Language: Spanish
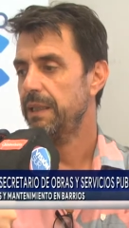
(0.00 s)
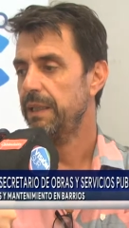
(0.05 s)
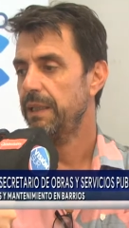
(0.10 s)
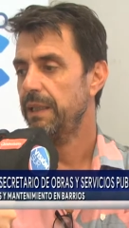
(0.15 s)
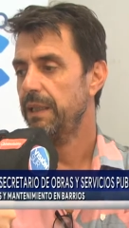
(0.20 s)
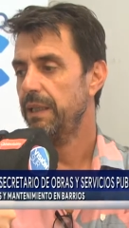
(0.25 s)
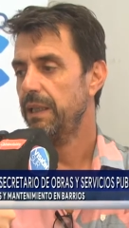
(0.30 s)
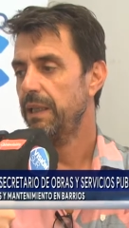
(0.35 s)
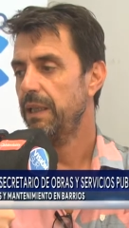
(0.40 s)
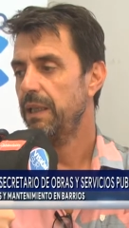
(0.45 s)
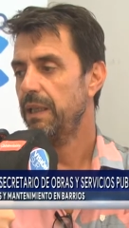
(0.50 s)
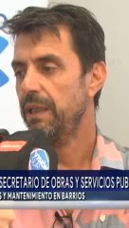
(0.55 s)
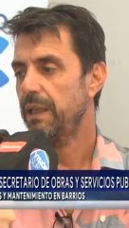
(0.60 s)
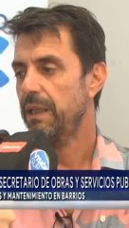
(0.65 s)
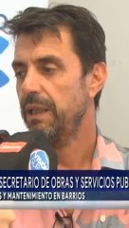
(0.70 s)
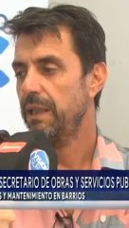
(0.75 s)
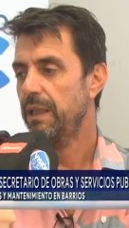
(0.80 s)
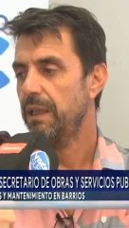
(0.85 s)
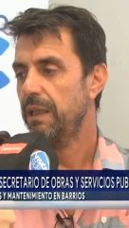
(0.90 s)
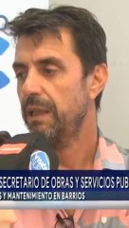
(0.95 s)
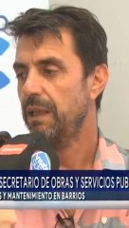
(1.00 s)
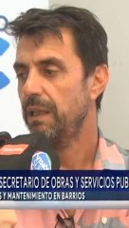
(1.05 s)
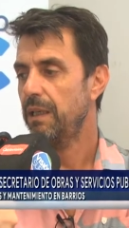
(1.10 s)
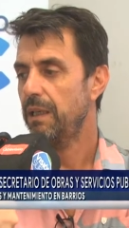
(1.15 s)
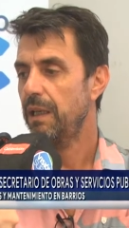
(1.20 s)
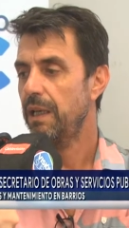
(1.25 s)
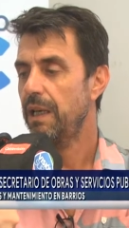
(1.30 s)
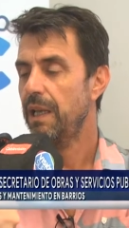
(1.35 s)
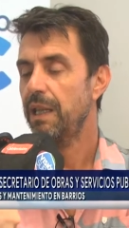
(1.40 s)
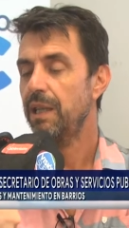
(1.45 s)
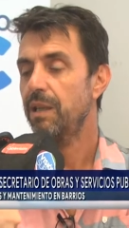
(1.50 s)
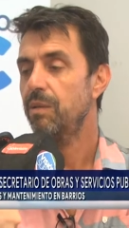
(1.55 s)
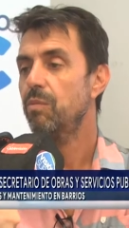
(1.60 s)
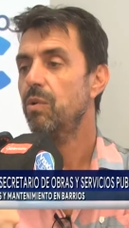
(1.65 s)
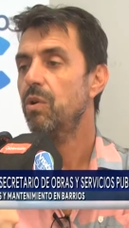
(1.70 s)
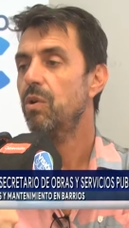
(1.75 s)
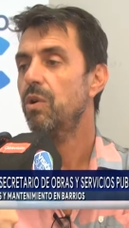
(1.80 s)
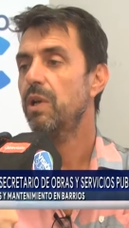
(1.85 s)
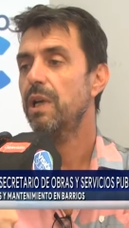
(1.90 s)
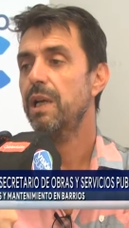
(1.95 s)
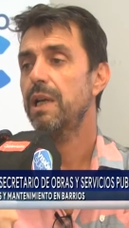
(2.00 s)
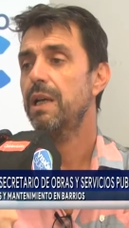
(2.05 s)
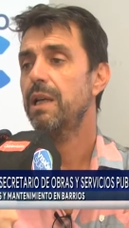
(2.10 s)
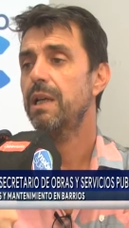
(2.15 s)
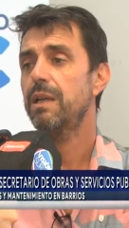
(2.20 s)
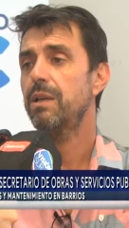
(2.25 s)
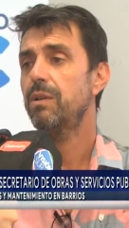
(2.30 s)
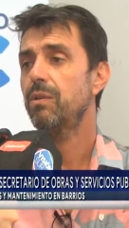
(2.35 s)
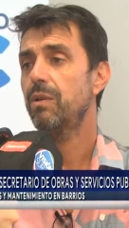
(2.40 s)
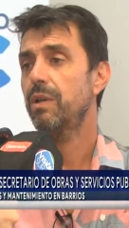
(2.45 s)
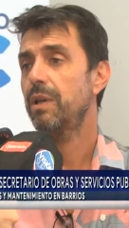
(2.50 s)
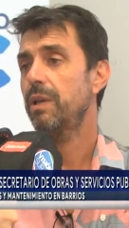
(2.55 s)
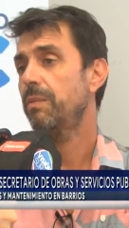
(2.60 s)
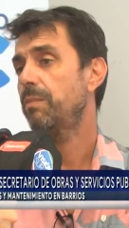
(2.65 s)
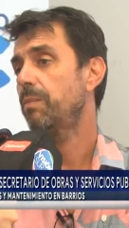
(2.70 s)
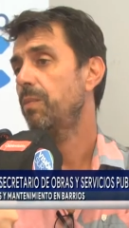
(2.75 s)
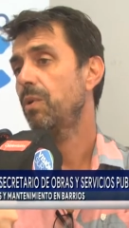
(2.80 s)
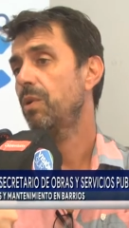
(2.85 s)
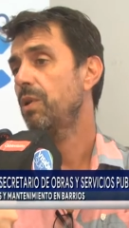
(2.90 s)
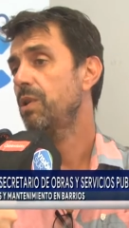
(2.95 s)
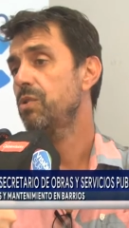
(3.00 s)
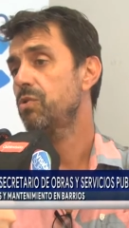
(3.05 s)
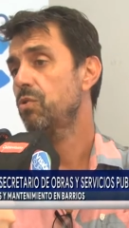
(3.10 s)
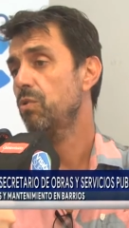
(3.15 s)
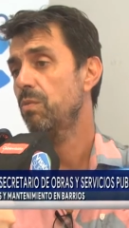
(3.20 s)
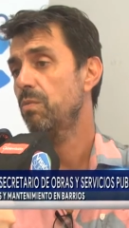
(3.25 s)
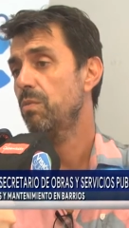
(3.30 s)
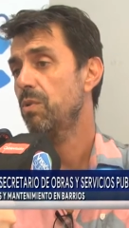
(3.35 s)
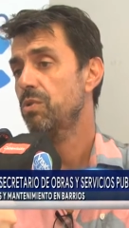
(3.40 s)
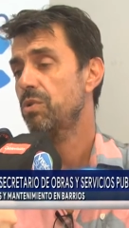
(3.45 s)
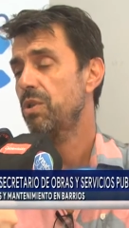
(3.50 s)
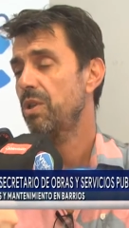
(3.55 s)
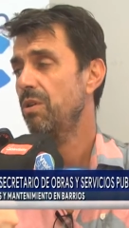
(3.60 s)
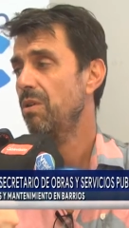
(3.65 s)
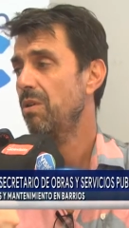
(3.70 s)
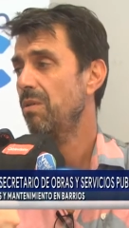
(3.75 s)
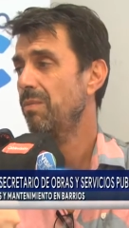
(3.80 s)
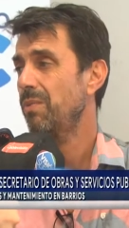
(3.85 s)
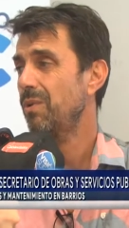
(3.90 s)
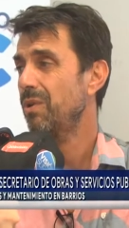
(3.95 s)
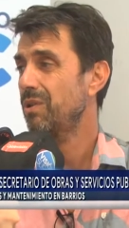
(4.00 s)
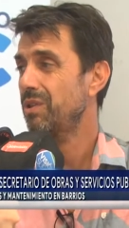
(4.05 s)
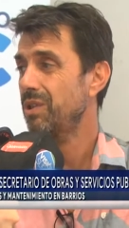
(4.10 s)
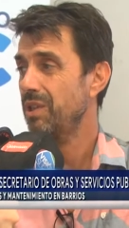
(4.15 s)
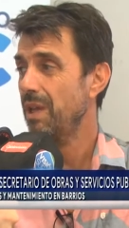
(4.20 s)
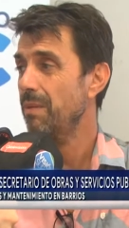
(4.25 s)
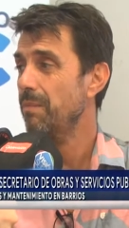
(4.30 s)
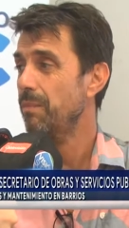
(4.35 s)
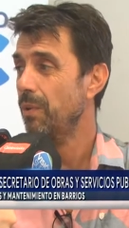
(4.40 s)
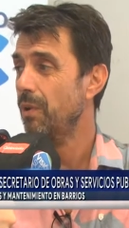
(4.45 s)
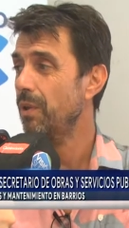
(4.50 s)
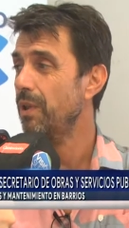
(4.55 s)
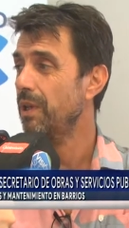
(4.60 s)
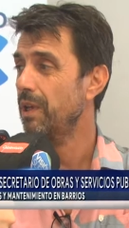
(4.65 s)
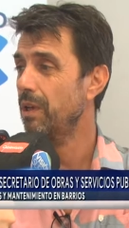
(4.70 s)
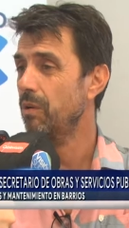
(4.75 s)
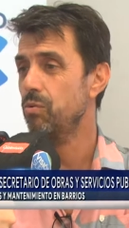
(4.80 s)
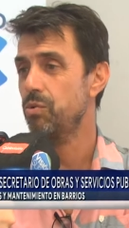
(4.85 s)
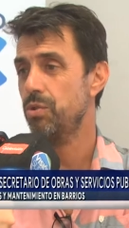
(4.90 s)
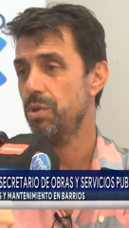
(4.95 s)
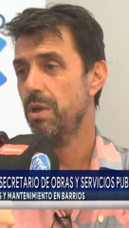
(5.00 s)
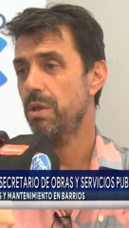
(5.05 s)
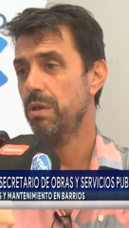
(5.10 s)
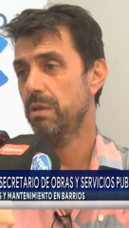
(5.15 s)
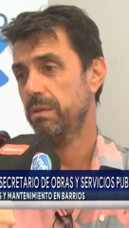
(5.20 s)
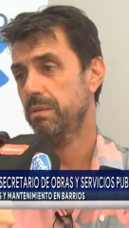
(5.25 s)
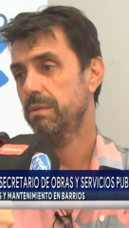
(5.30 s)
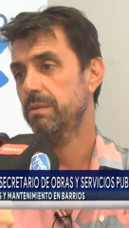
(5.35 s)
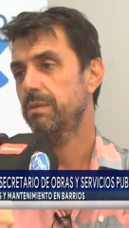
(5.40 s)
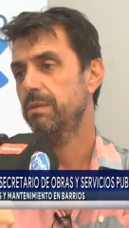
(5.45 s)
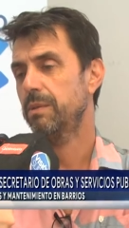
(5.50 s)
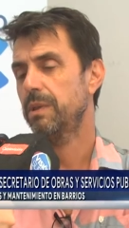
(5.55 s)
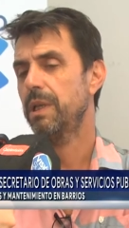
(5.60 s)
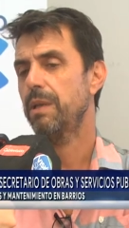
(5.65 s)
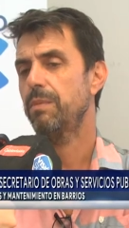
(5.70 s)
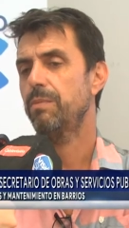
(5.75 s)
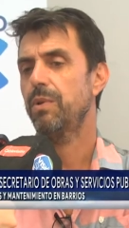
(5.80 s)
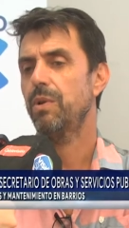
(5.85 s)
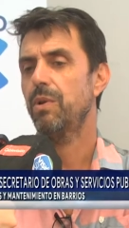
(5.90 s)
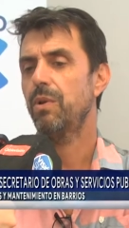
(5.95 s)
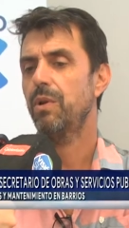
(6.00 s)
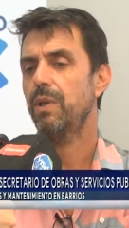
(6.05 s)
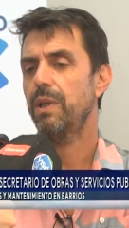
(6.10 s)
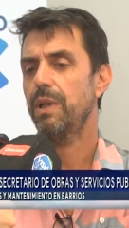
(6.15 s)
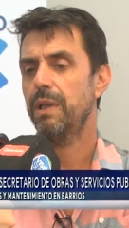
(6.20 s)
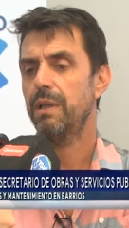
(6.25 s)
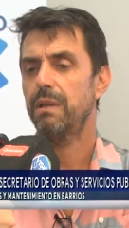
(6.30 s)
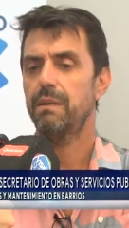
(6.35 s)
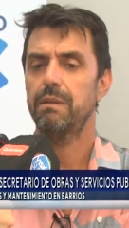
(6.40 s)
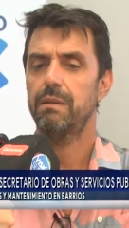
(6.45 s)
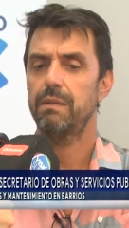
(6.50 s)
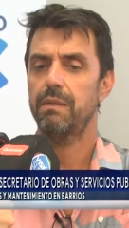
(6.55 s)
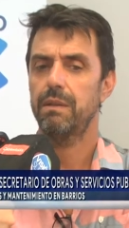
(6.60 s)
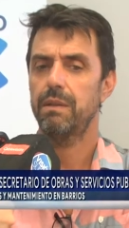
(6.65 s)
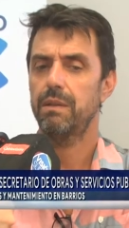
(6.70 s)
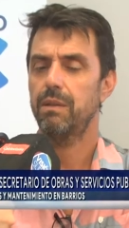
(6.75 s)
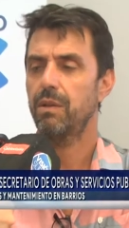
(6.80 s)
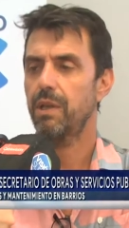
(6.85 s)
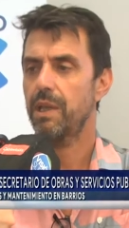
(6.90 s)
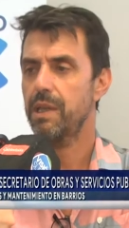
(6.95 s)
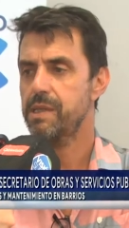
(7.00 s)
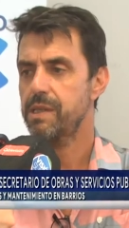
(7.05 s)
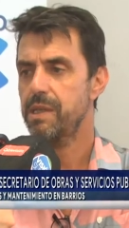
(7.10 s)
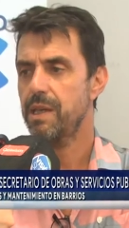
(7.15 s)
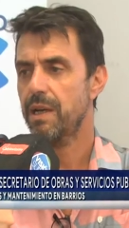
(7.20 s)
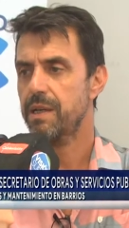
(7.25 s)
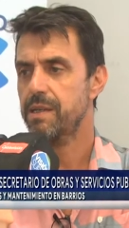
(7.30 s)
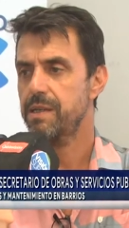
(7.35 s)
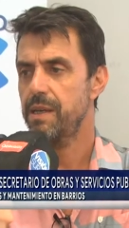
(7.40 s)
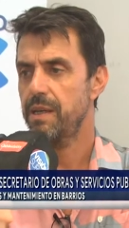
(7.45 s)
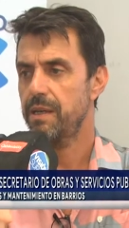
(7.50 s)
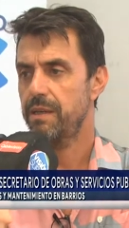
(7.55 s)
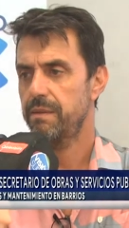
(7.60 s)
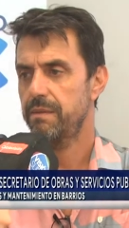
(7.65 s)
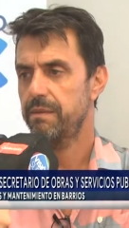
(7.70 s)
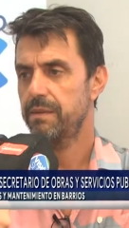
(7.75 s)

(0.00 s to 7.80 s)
Eh, la demora no es por insumos, sino por tiempos de ejecución. Por ejemplo, lo que decía recién,